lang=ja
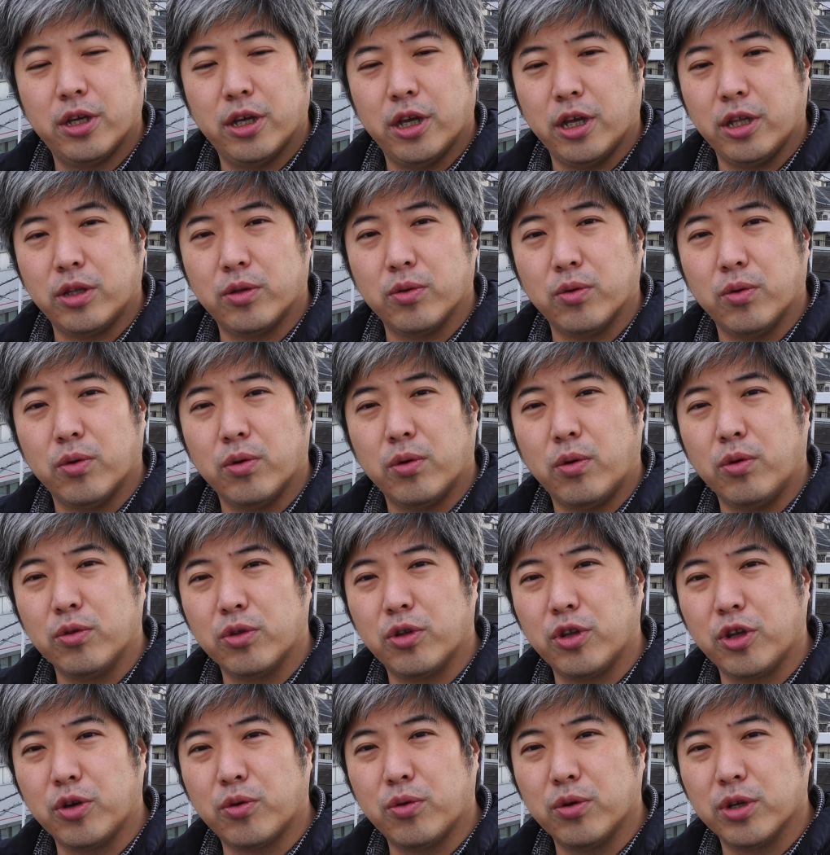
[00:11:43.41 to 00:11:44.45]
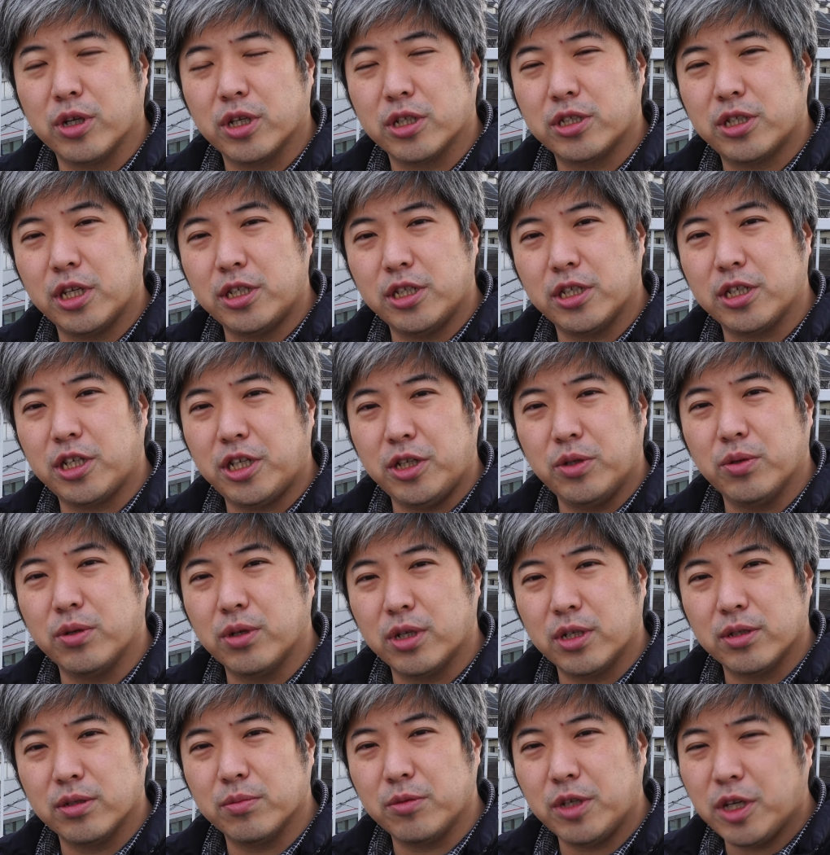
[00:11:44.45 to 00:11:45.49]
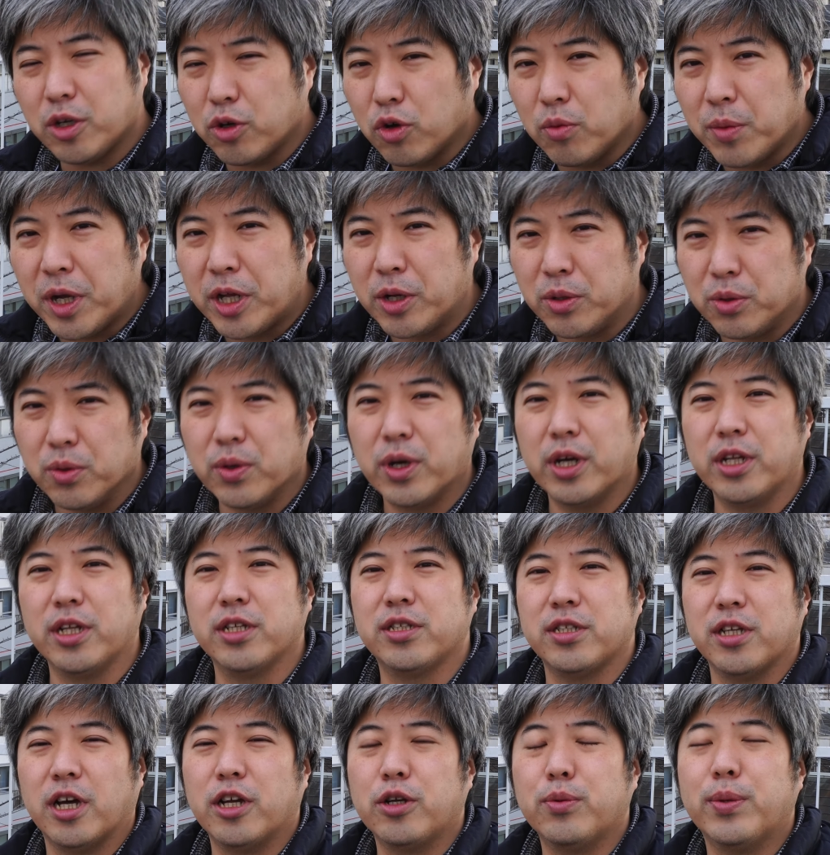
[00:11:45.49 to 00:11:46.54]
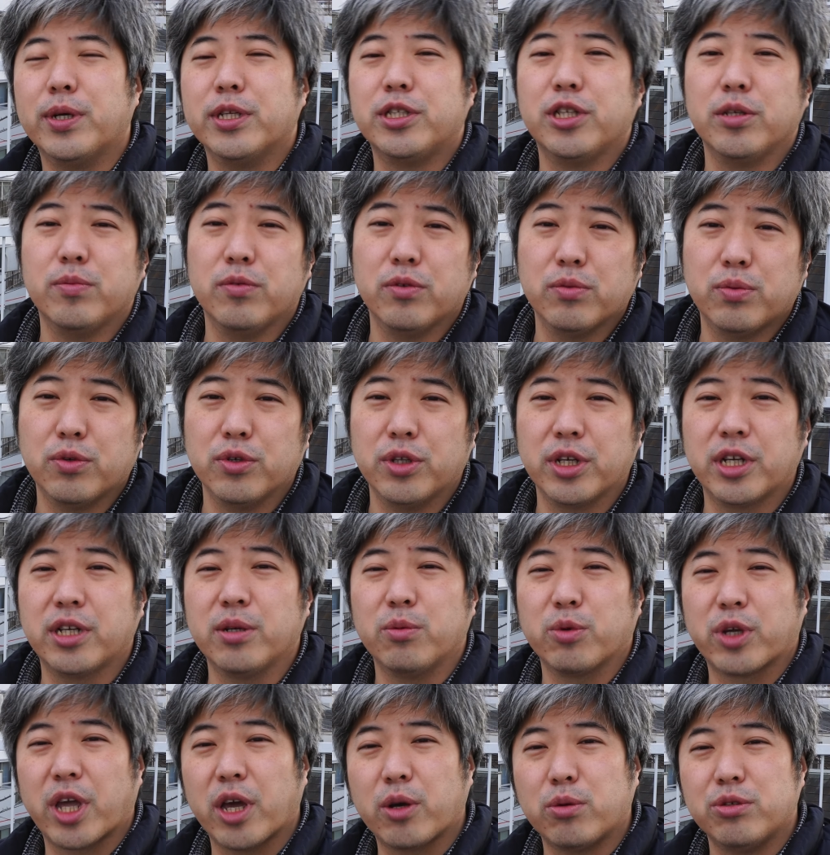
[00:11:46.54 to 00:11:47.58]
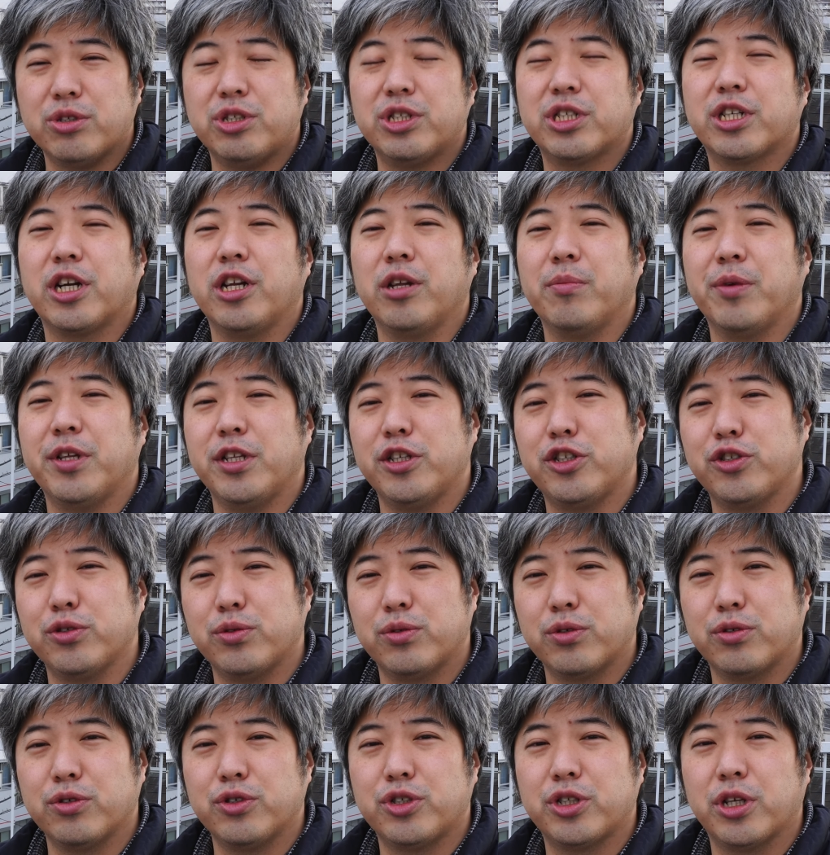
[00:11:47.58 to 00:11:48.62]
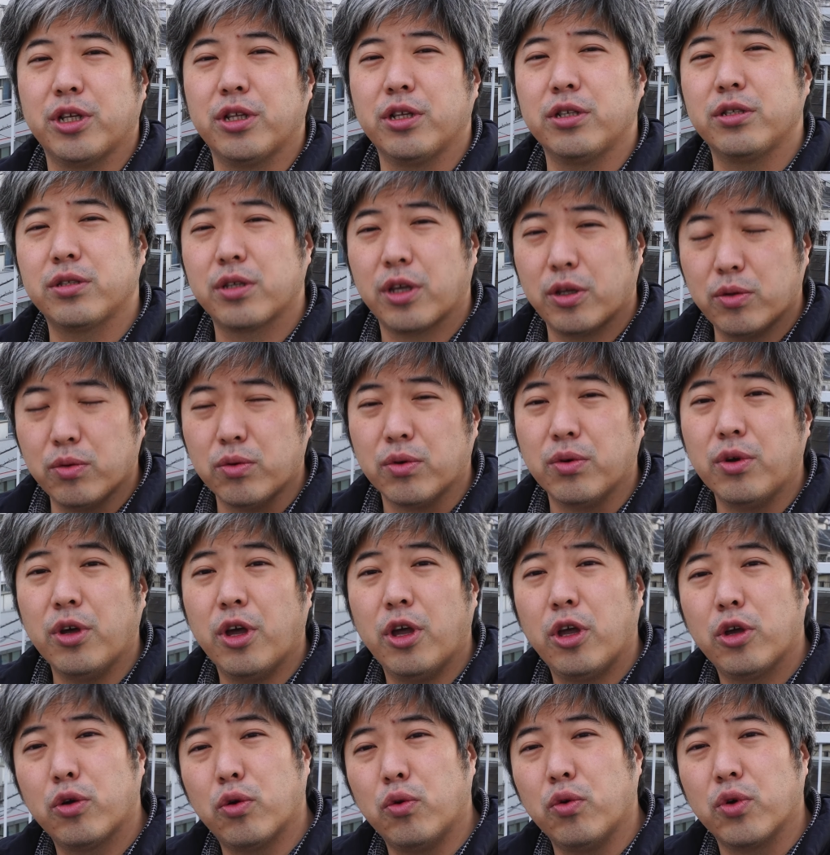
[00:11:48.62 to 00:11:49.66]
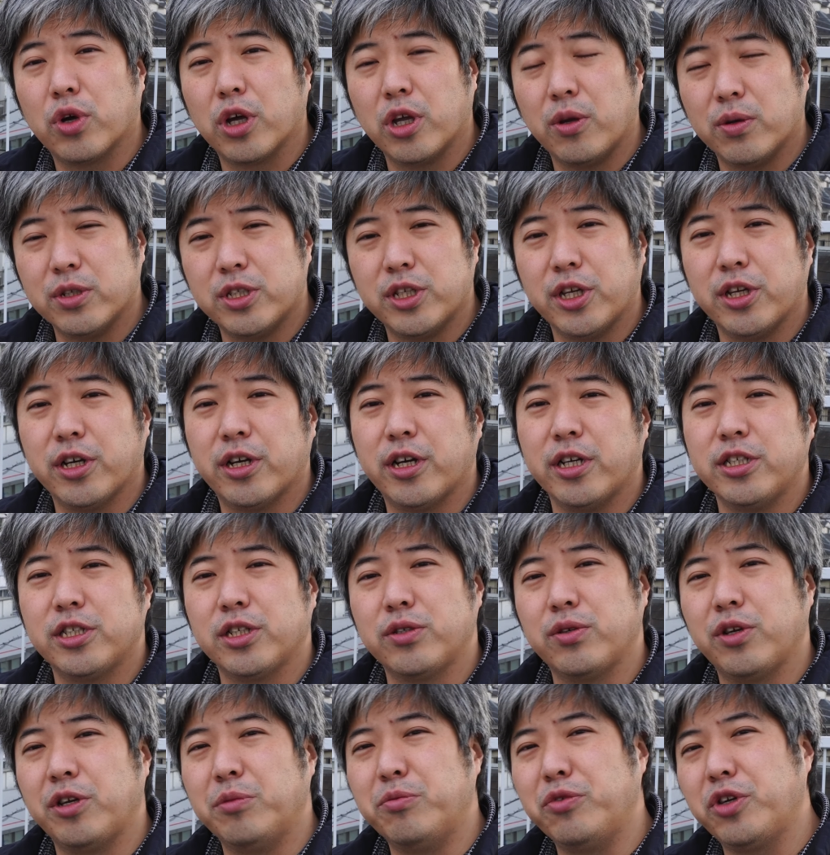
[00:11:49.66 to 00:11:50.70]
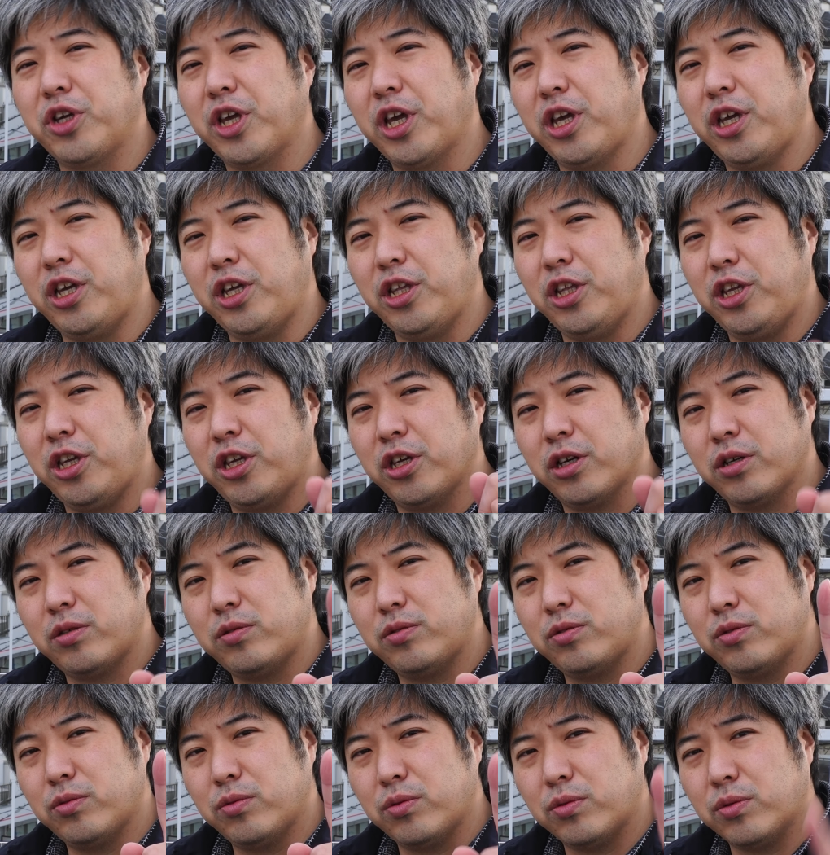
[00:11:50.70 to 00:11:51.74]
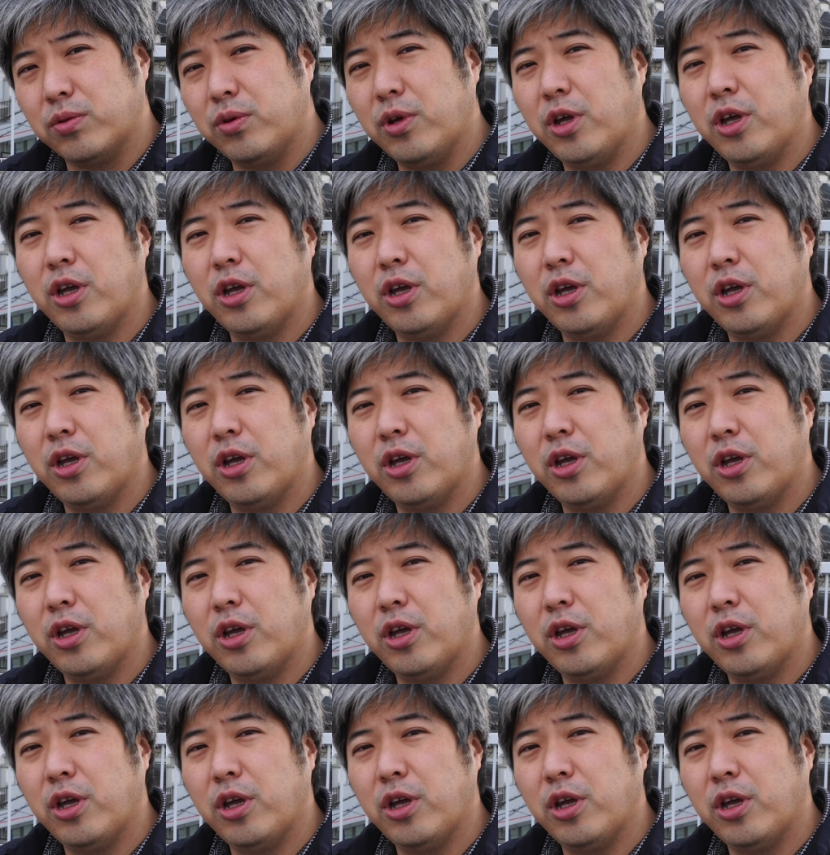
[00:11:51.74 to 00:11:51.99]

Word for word: えっと本当にこ先昨日あの1個前の動画ですね α7 フォデックも結構しっかりめに収録したんですけど今回は前ハイ様 MKE200 と